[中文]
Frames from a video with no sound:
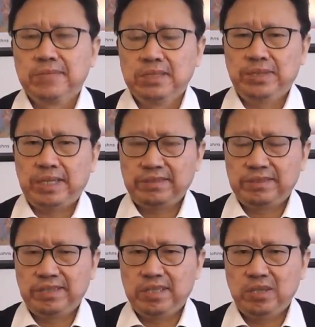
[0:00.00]
因为当时
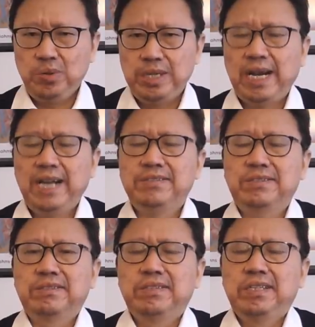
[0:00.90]
是一个绿衣汉
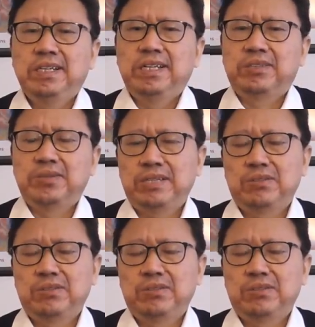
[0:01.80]
子啊，首先，